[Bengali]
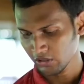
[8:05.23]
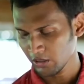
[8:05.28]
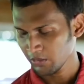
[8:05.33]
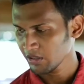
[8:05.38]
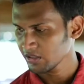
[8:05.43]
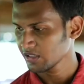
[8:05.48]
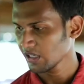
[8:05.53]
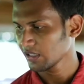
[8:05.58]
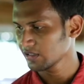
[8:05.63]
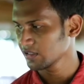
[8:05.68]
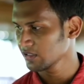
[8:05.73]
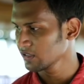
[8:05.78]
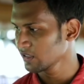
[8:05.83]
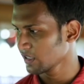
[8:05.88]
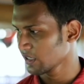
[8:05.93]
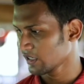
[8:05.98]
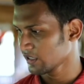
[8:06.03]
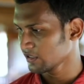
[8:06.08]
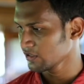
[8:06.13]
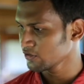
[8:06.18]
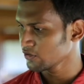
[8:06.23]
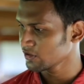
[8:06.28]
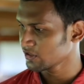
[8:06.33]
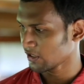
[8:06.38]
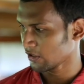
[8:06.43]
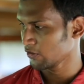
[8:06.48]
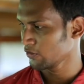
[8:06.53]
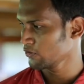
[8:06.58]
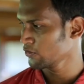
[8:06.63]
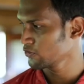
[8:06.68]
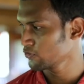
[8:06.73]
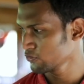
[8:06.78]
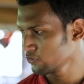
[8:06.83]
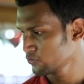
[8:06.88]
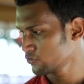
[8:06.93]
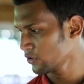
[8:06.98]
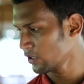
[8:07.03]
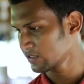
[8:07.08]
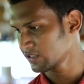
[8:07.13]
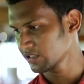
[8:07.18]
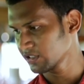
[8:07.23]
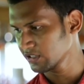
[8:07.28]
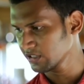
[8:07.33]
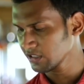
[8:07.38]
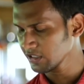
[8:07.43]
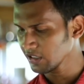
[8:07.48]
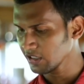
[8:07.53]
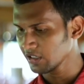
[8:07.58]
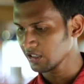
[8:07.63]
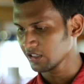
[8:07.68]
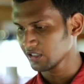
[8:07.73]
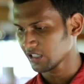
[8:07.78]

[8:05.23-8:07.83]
তখন আমরা সাত দিন দেখে নিই যে ছাগলগুলো সুস্থ আছে কিনা